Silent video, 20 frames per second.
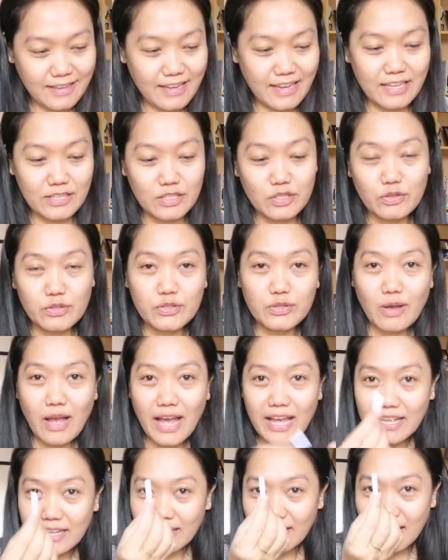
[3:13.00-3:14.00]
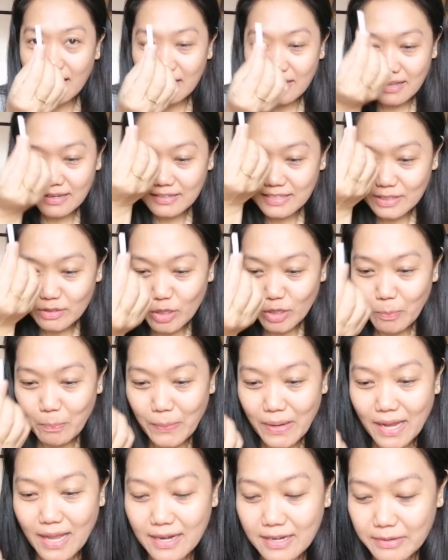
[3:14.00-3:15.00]
okay, so Sohaira, dito yung
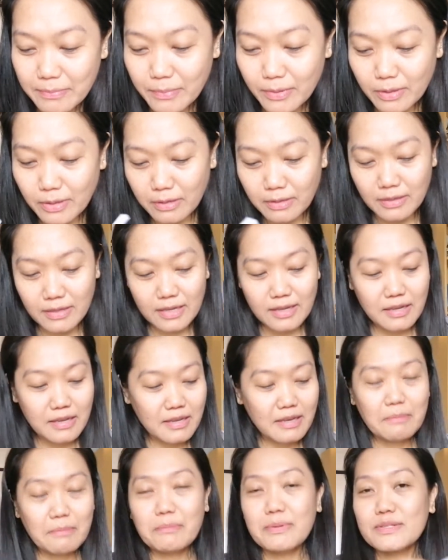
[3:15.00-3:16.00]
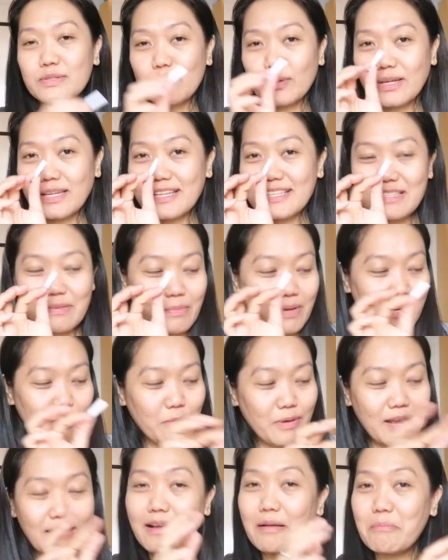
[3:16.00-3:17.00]
pangalan mo. Pasok ka rin sa
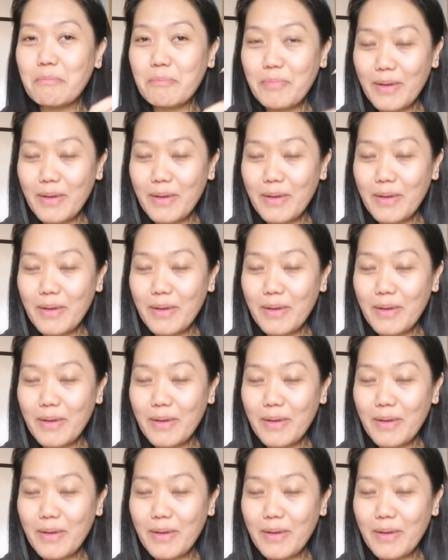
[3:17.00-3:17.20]
mahiwagang